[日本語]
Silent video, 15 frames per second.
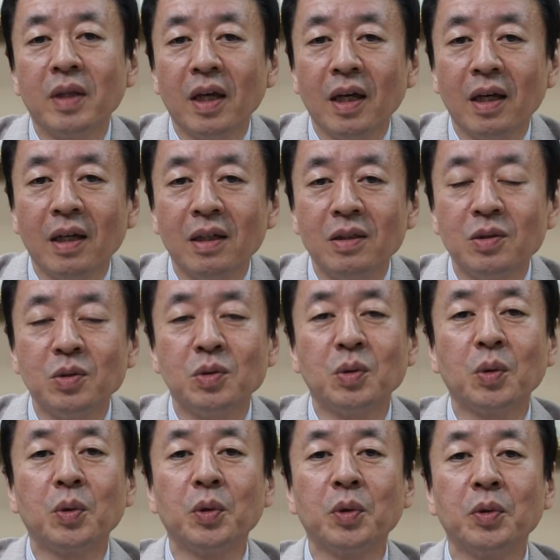でいう
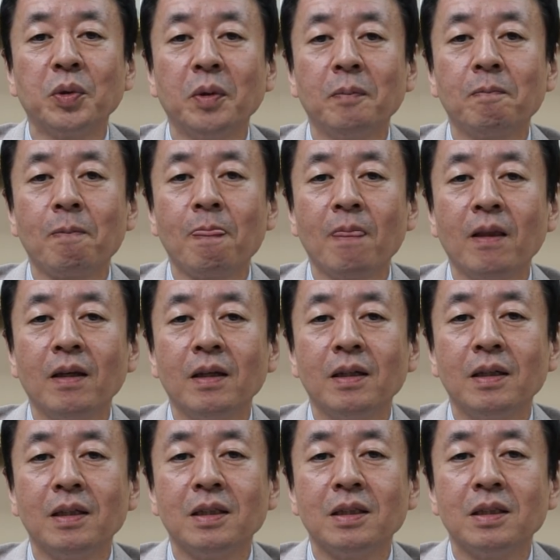ところの
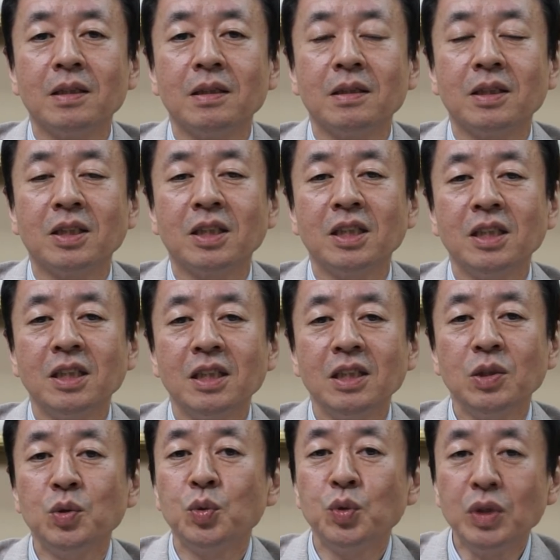色
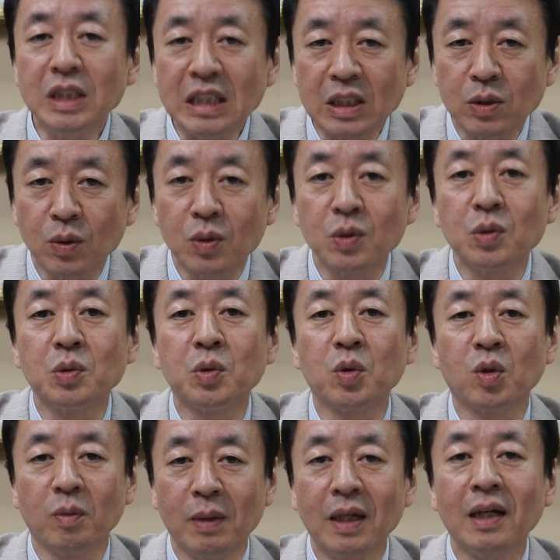身不二という
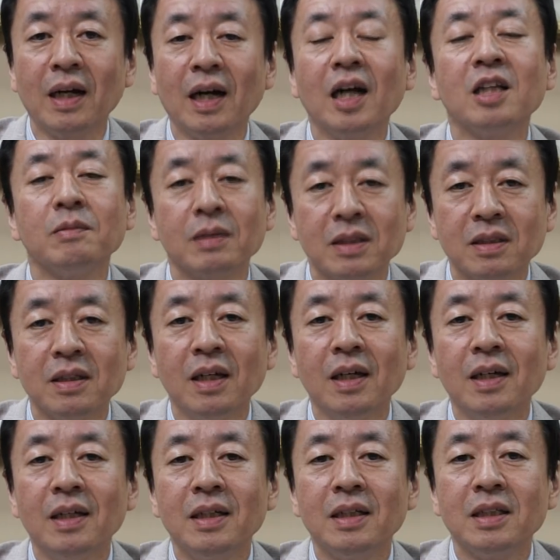言葉があります。
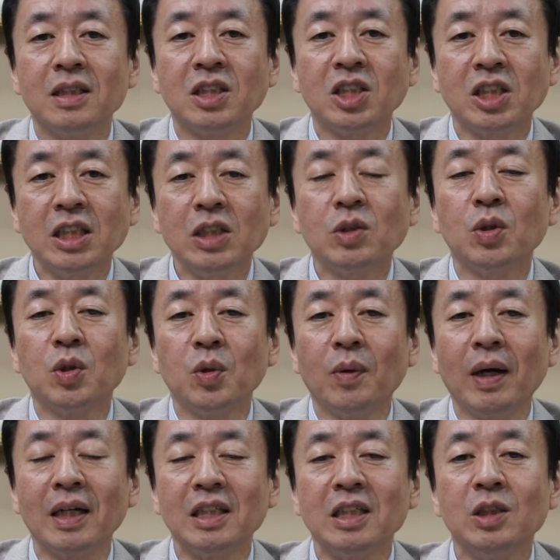色というの
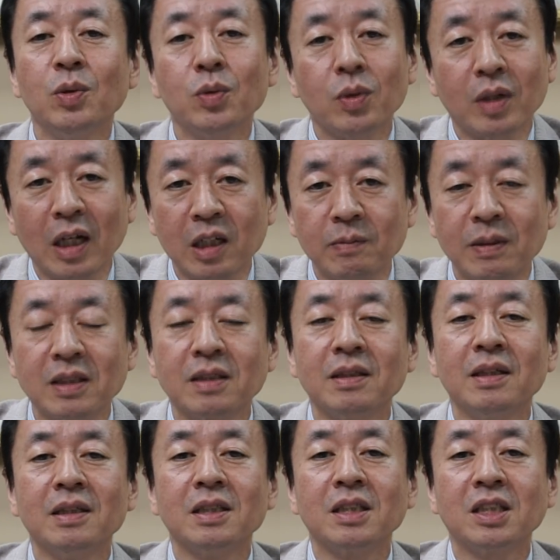は色と書きます。
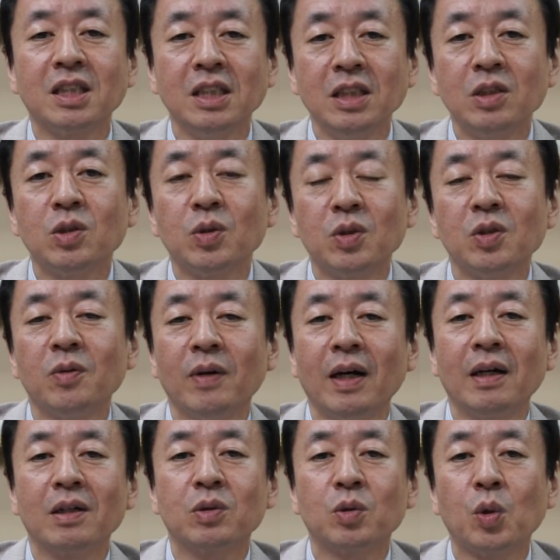身というの
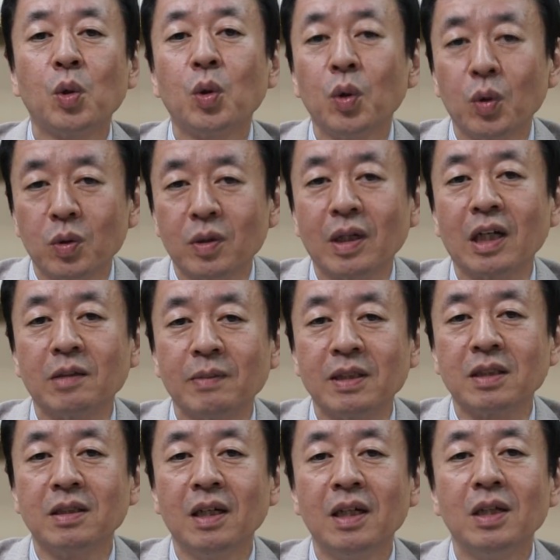は心と書きま
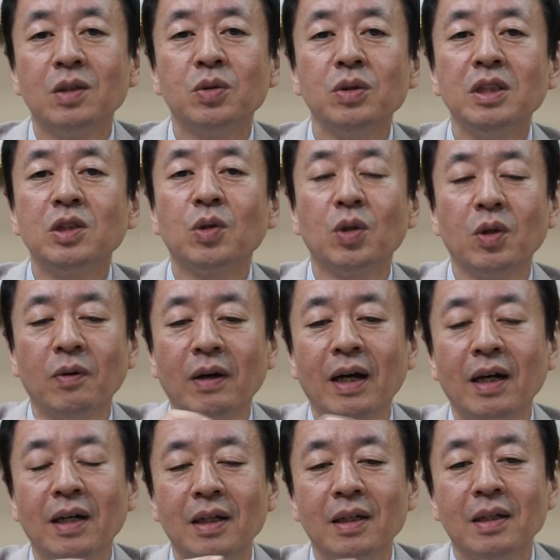す。不二というの
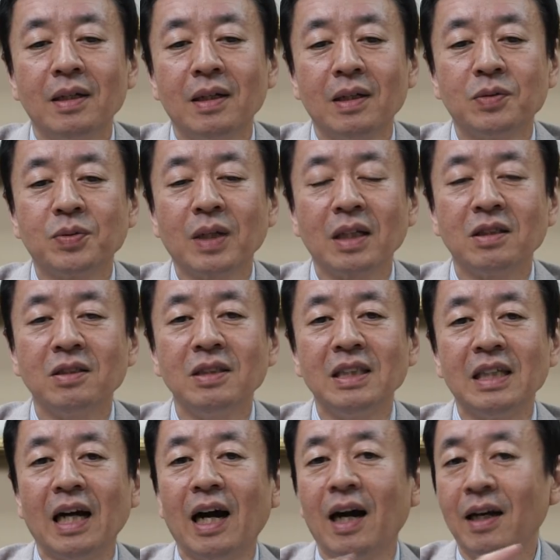は二つ
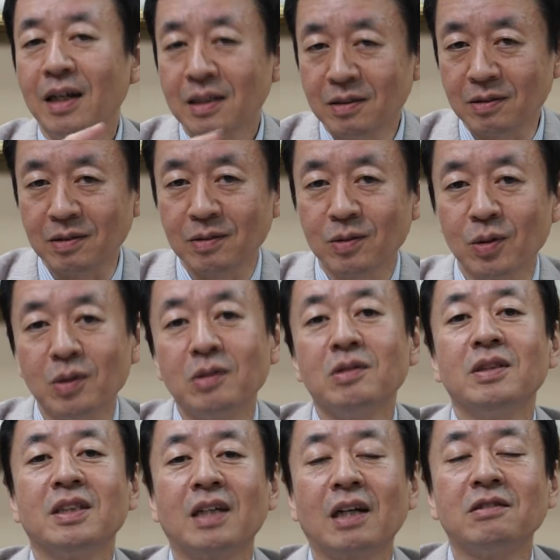にあらずという
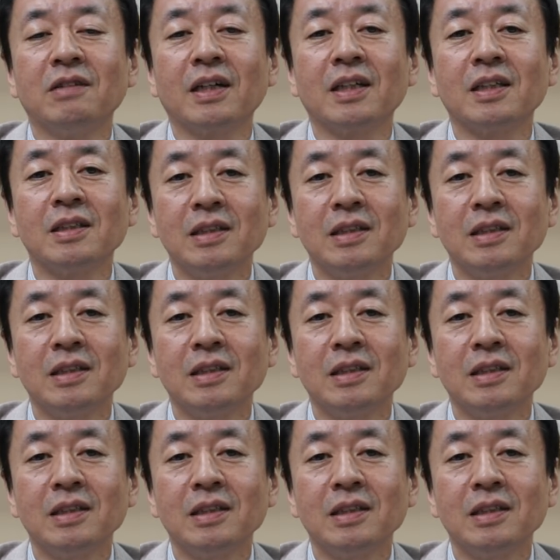ふうに書くわけで